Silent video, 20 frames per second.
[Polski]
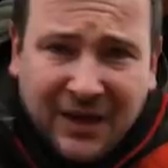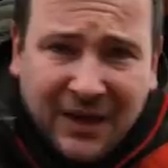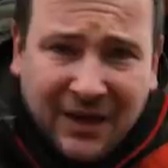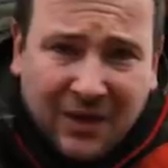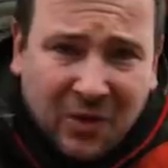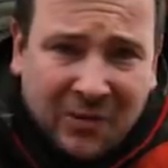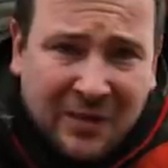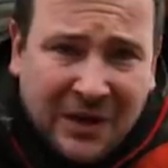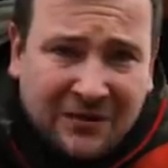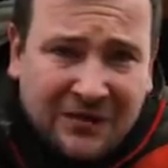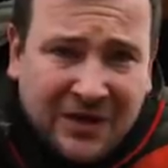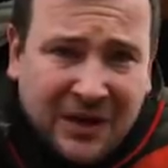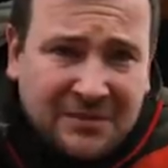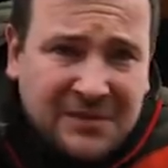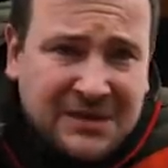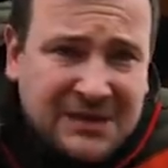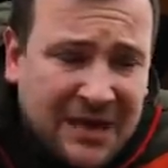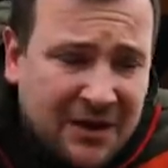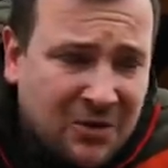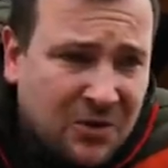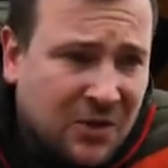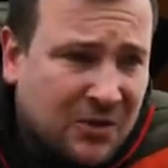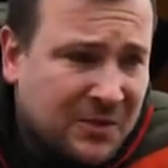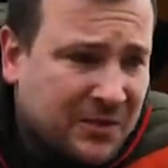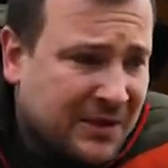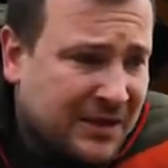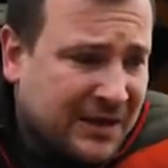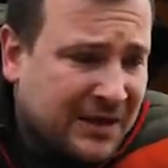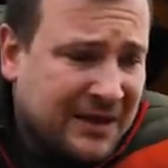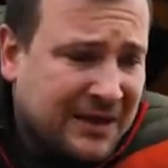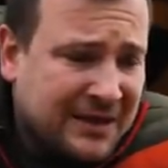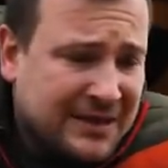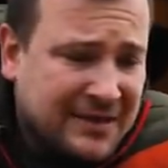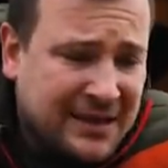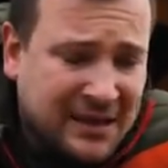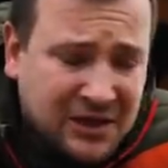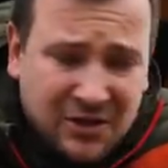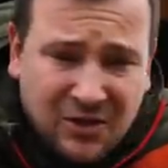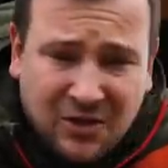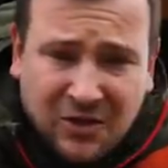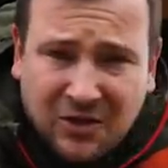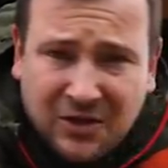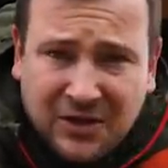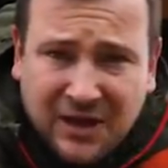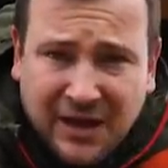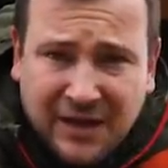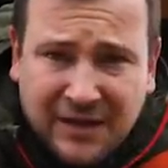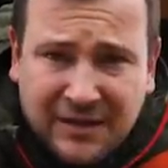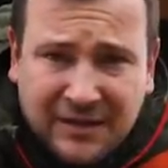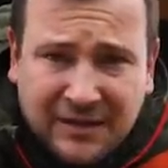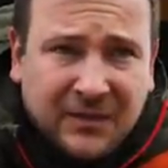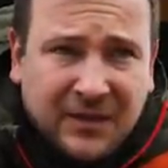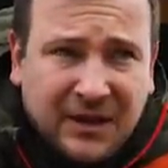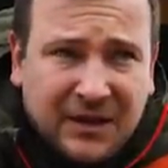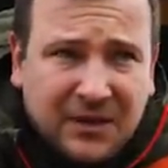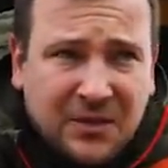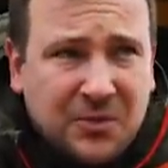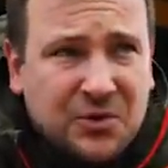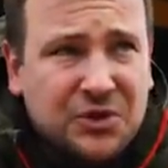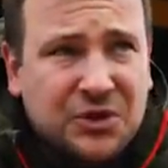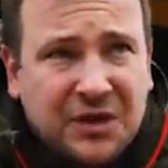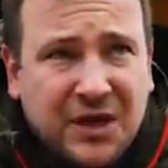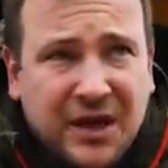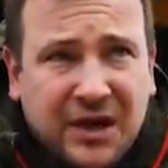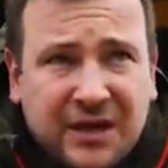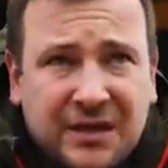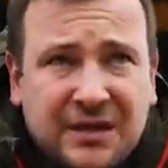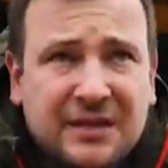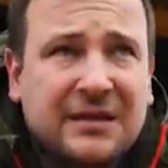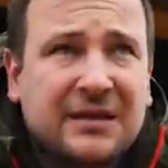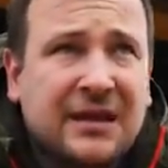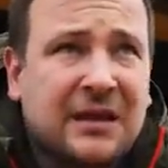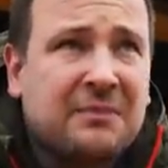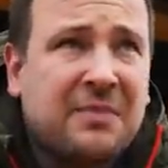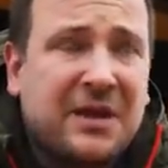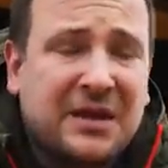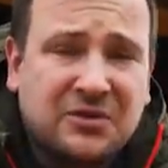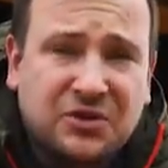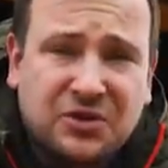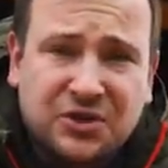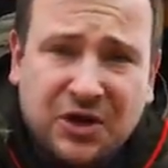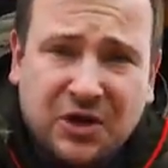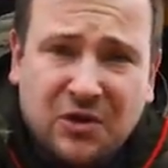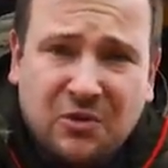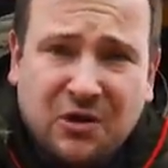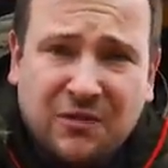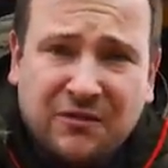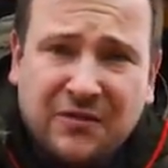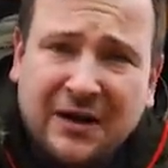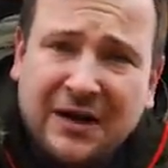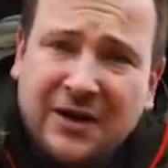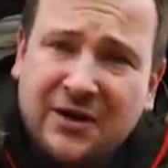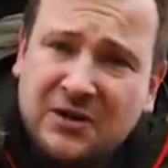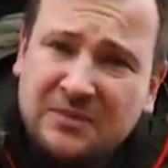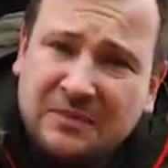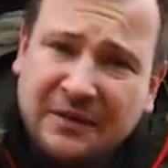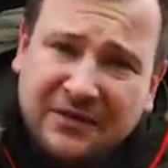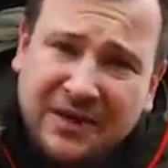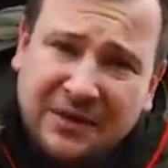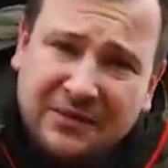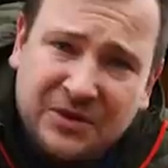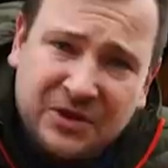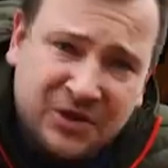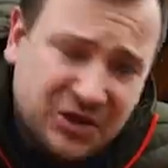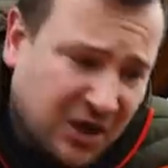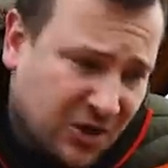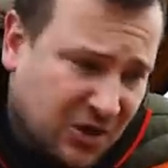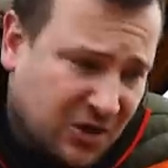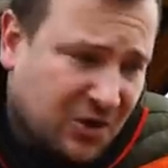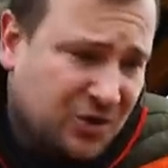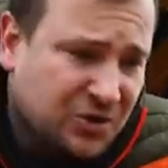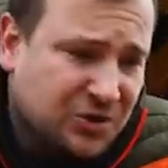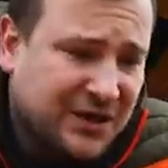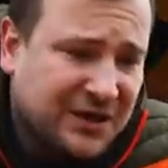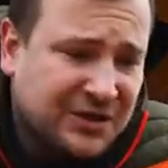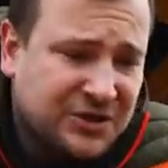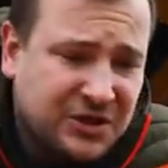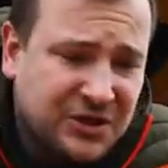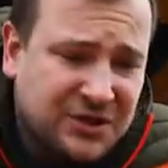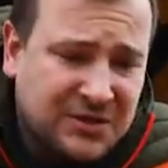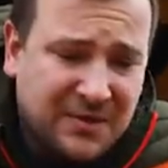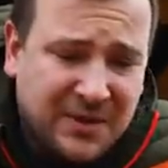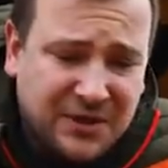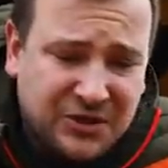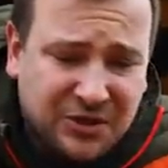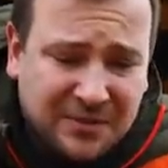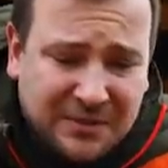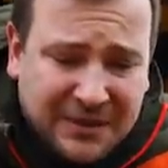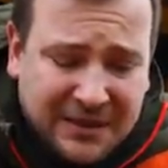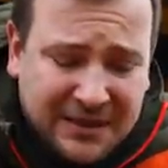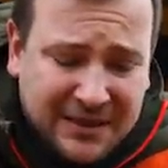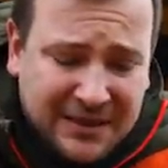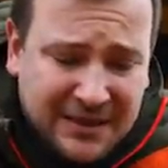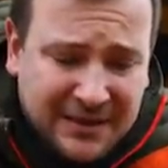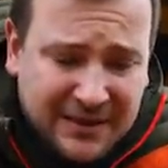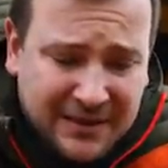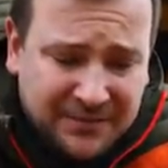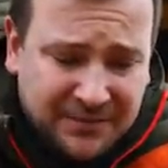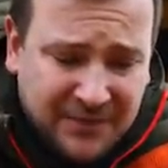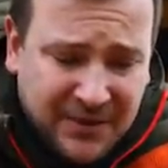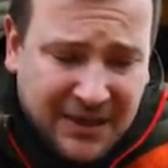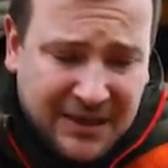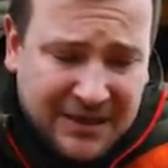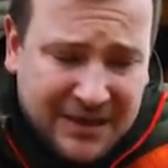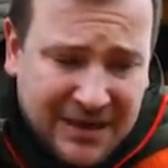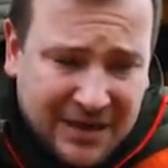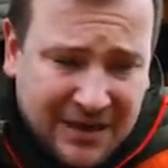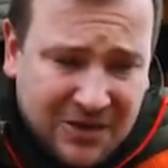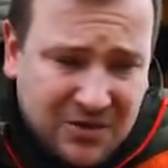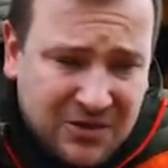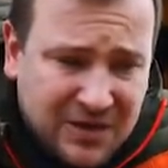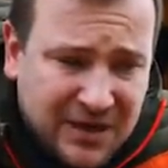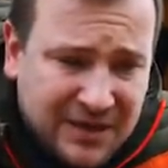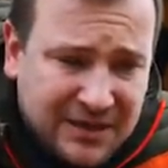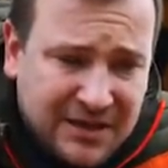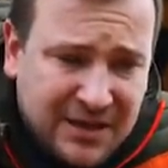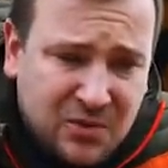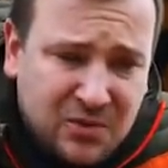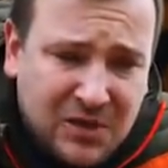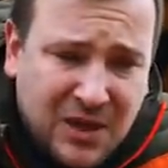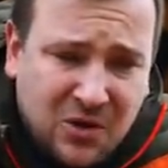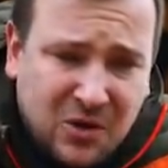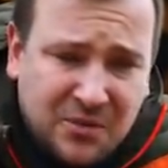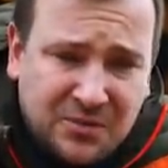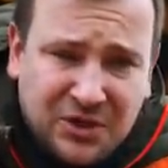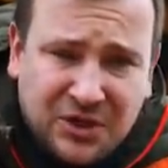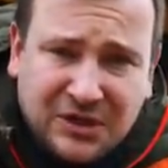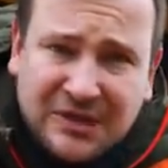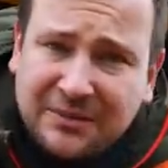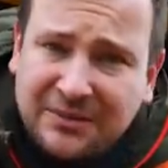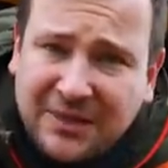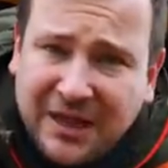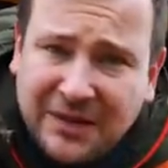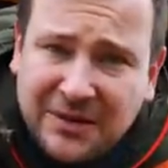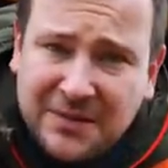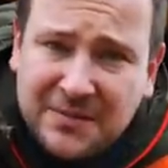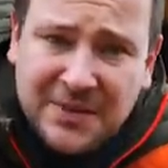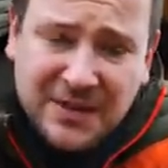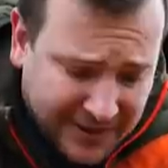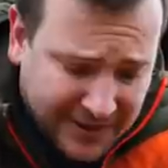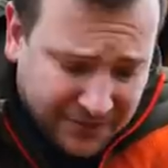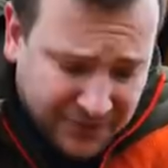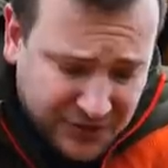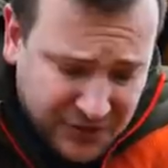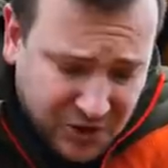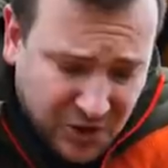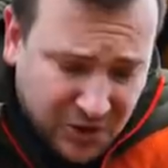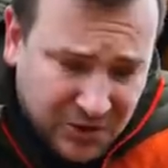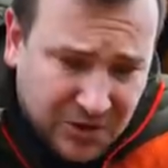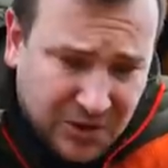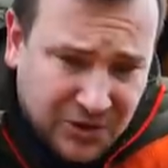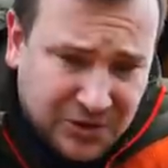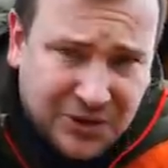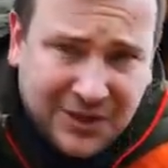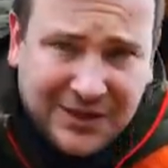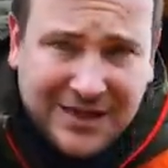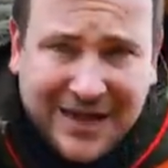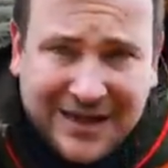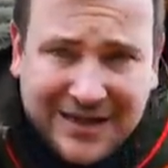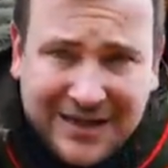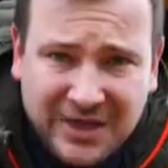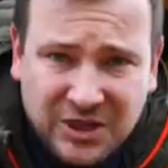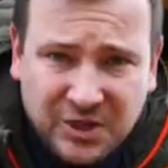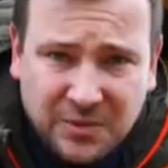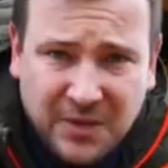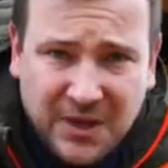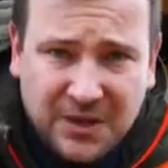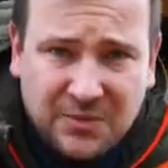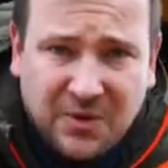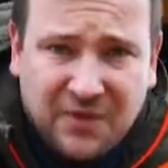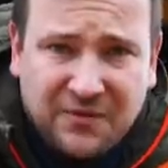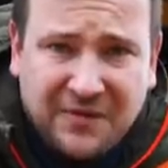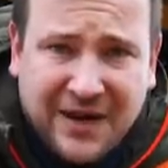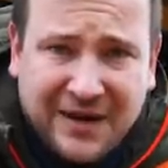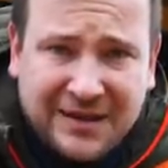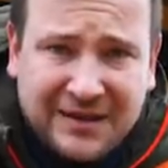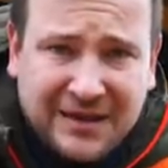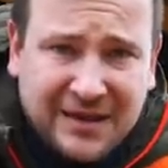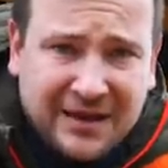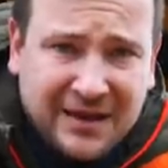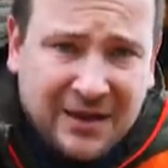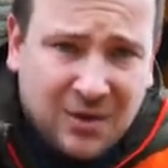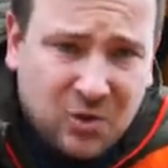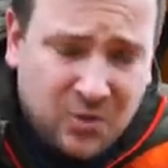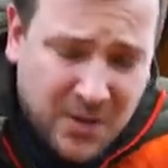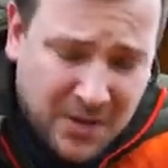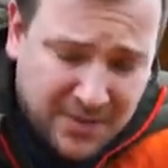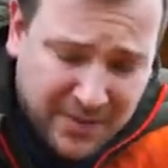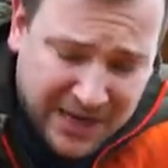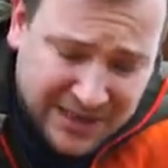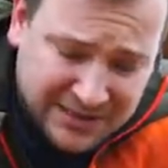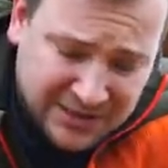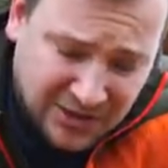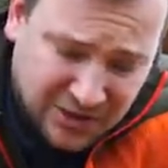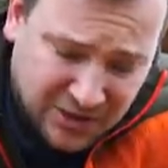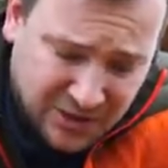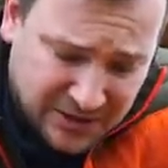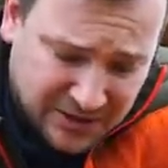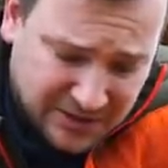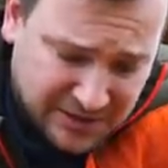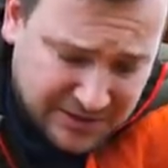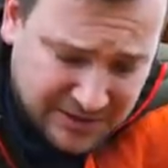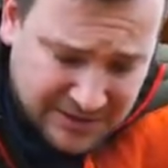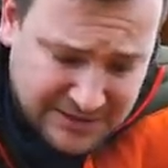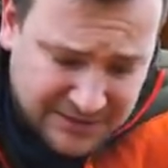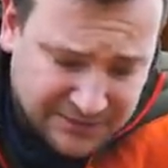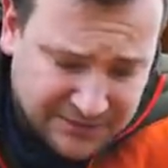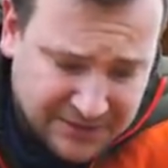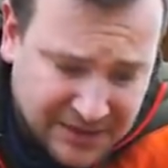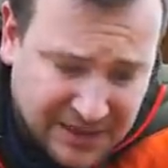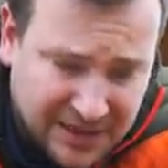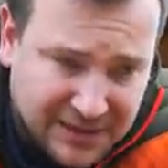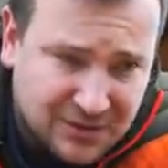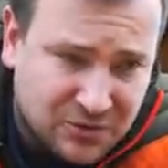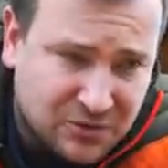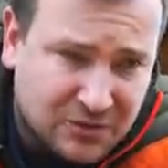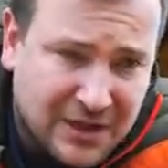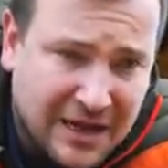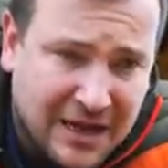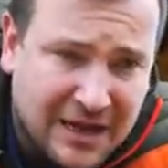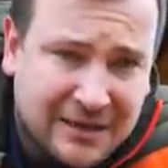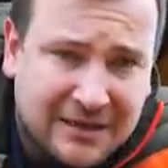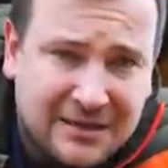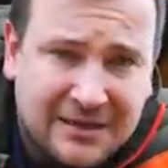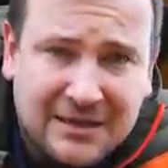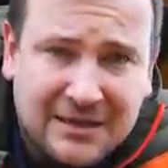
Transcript: e, omawiam całą e, technologię. E, no może nie tak bardzo szczegółowo, ale rozmawiamy dzisiaj o kosztach, czyli zobaczymy ile konkretnie udało mi się tam na nim wyciągnąć. Ja jęczmień browarny lubię bardzo ze względu na